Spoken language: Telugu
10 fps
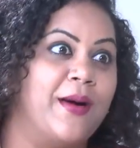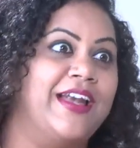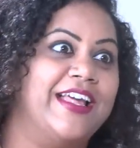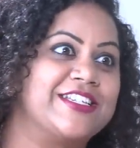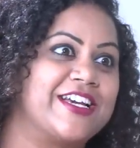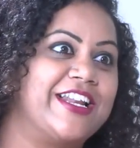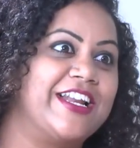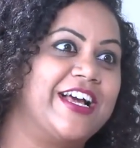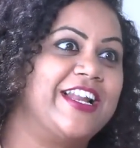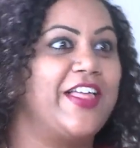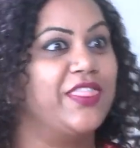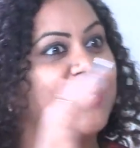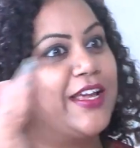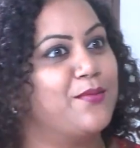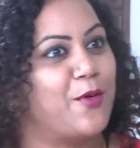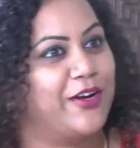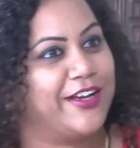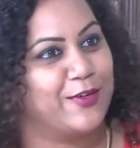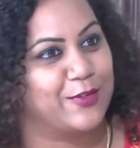మల్లేష్ గారు అనగానే అందరికీ మౌనిక